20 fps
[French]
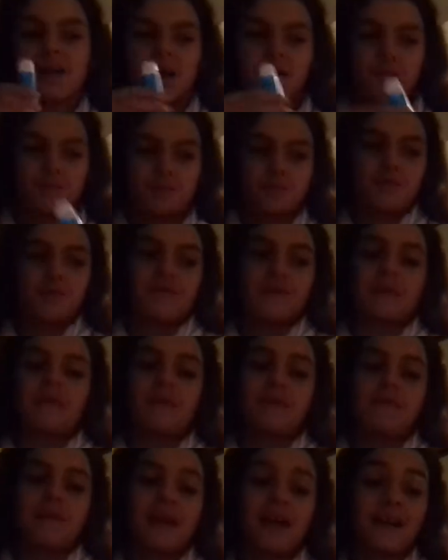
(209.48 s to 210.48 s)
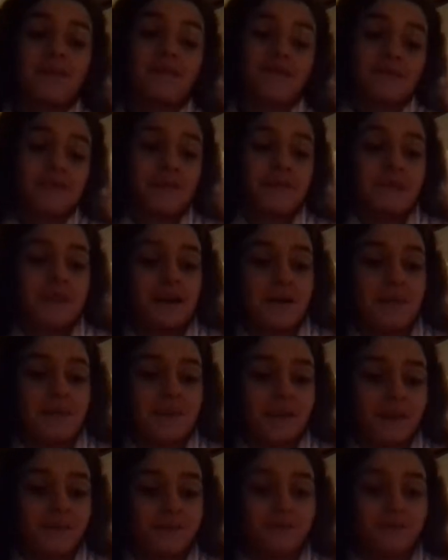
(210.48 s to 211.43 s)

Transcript: Et vous pouvez faire des blagues à vos amis comme ça.